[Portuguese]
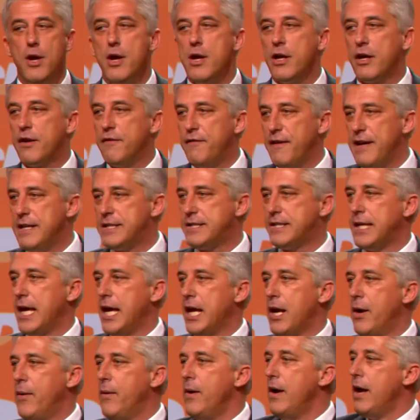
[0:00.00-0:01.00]
que
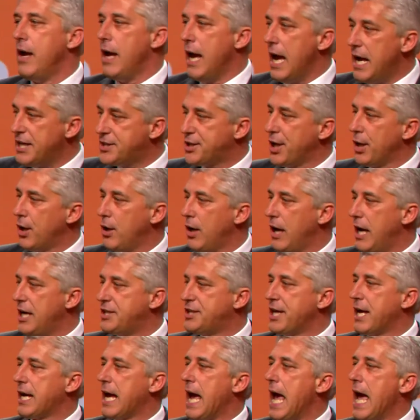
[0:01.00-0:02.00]
venceram esta,
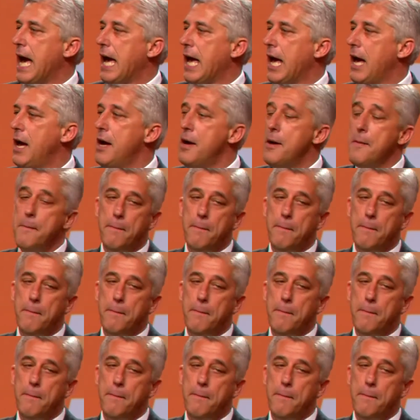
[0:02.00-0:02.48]
esta guerra,